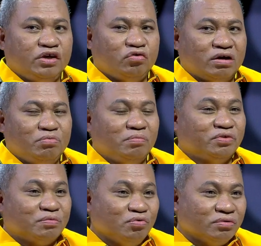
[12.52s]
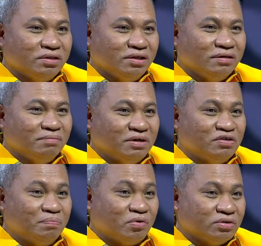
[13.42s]
itu kan belum terbukti,
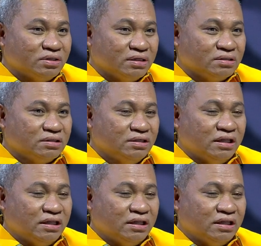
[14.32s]
masih proses.